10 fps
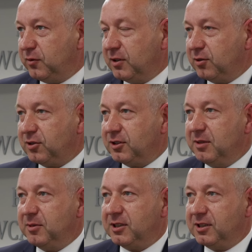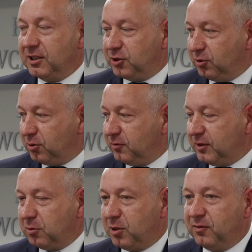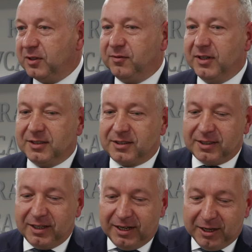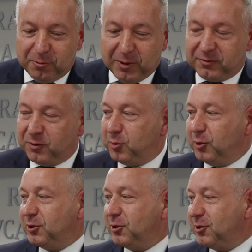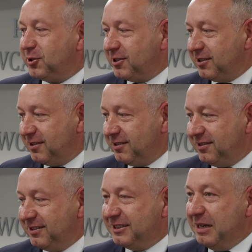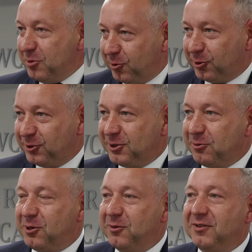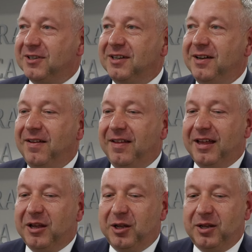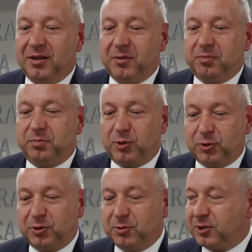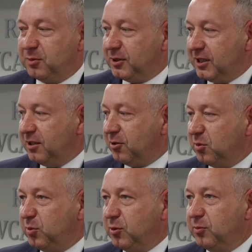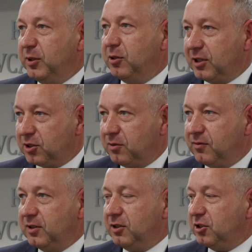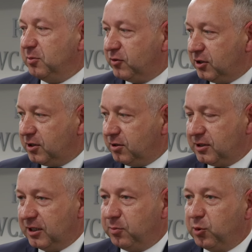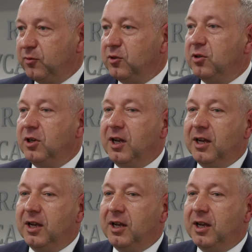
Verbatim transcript: Świętokrzyskim jest 11 ogrodów działkowych, więc łatwo policzyć, że same ogrody działkowe E, prosiły, żeby ten rok był pilotażowy i żeby wszyscy dostali porówno,